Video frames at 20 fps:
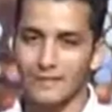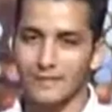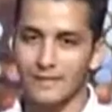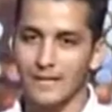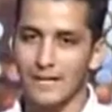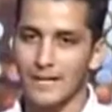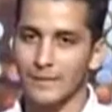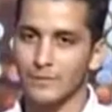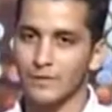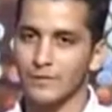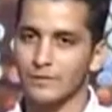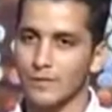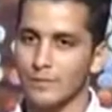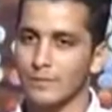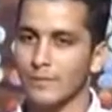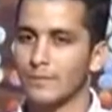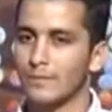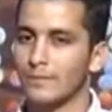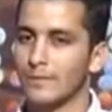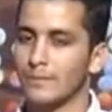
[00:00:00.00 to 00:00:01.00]
اللي هيبدا صح
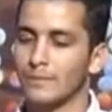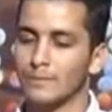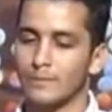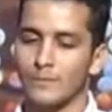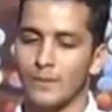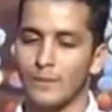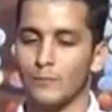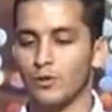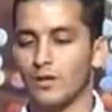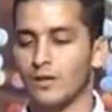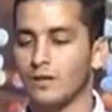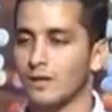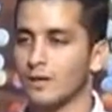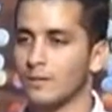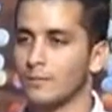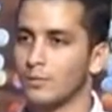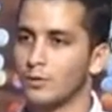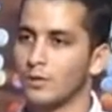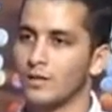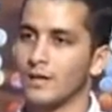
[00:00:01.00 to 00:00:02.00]
ما بني
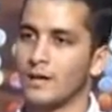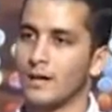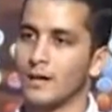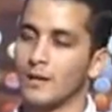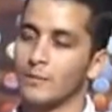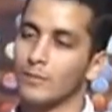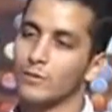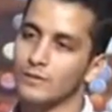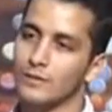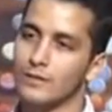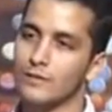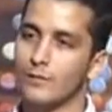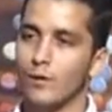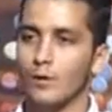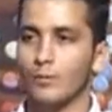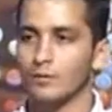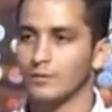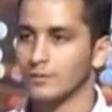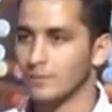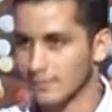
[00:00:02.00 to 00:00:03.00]
بني على باطل
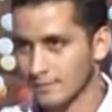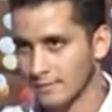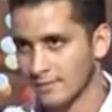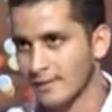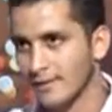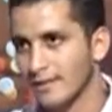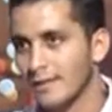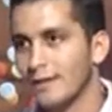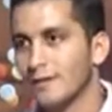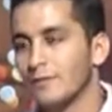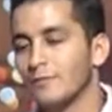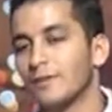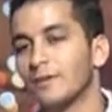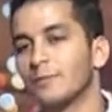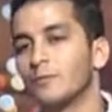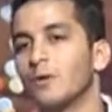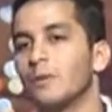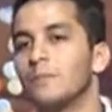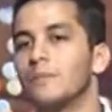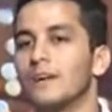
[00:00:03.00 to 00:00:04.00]
فهو باطل
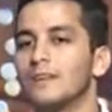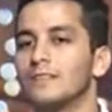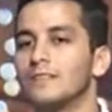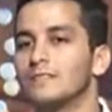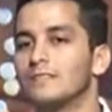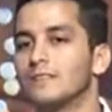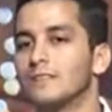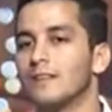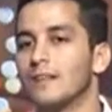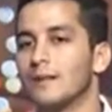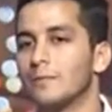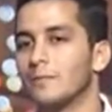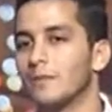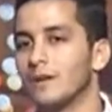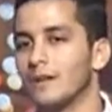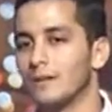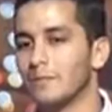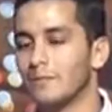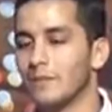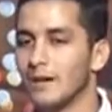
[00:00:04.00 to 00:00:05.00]
فالمهم يعني ان انا
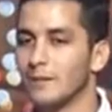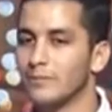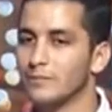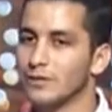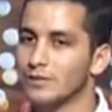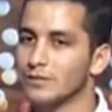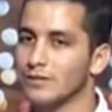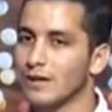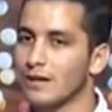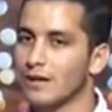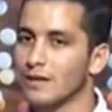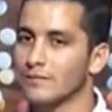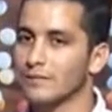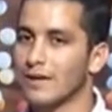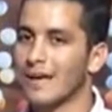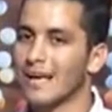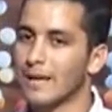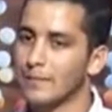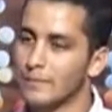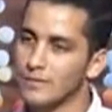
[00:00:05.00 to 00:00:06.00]
لما لما هبدا صح
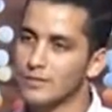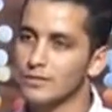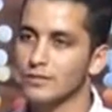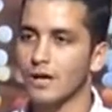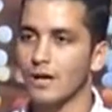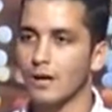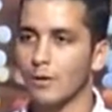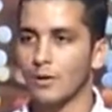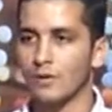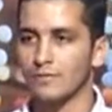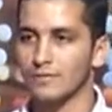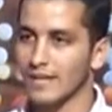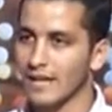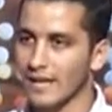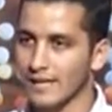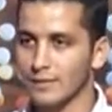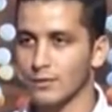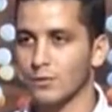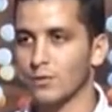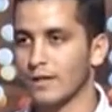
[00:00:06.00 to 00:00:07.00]
هكمل صح وهفضل
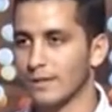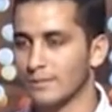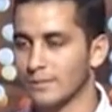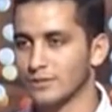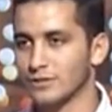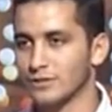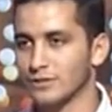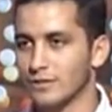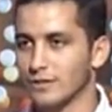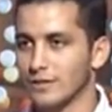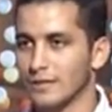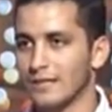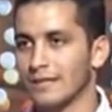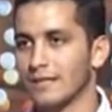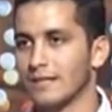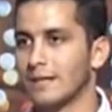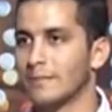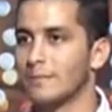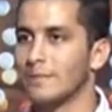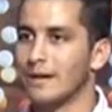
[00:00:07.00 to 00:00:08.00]
حياتي كلها ماشي صح
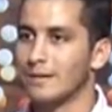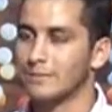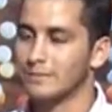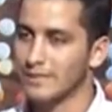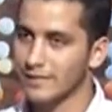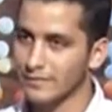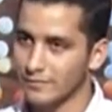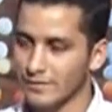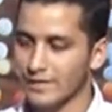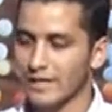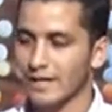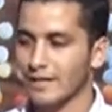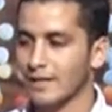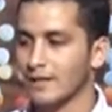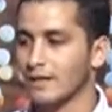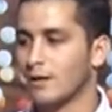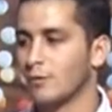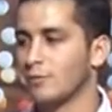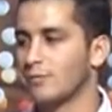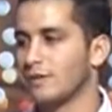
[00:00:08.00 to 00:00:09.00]
لكن لما هبدا في
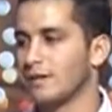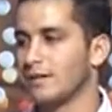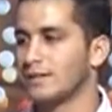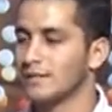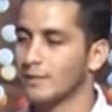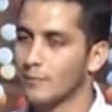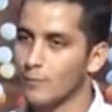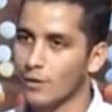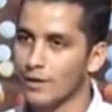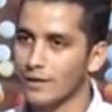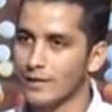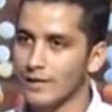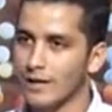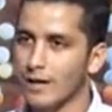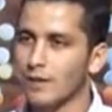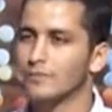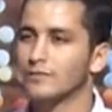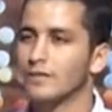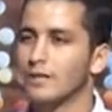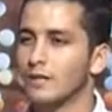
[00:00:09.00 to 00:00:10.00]
كارير او في حته معينه
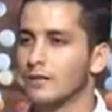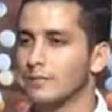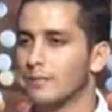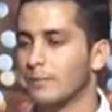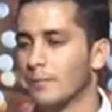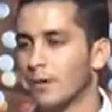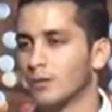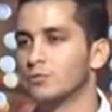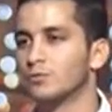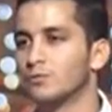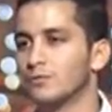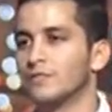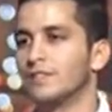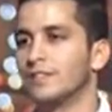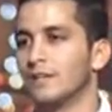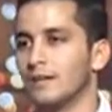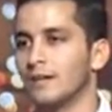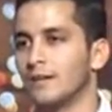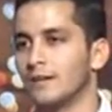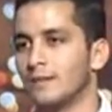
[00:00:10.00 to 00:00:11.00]
هفضل محطوط
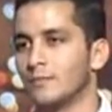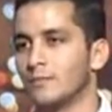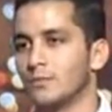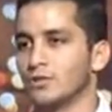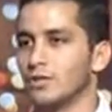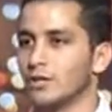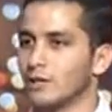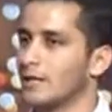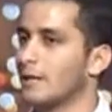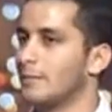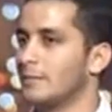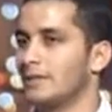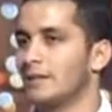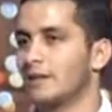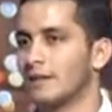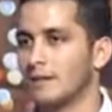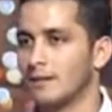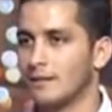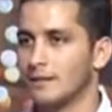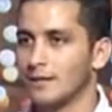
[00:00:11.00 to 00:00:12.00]
فيها مش هطلع
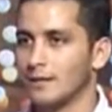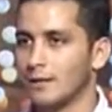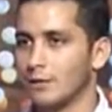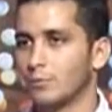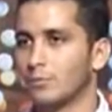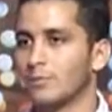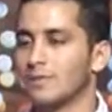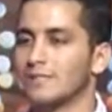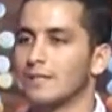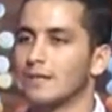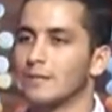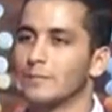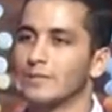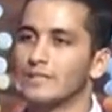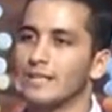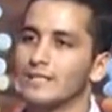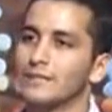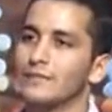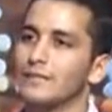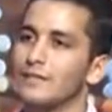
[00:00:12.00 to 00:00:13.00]
منها لو مثلا
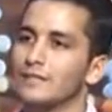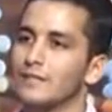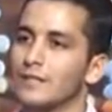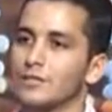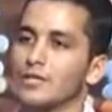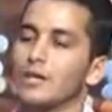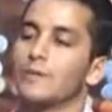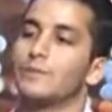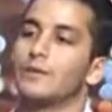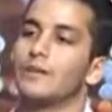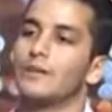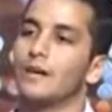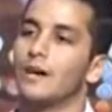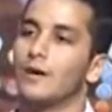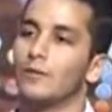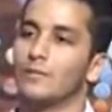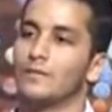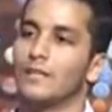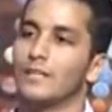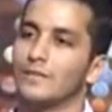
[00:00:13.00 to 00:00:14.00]
بدات في حته شعبيه
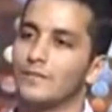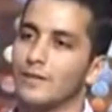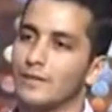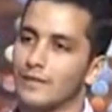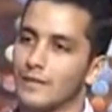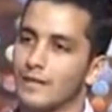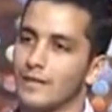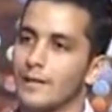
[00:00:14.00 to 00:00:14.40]
او بدات في حته كده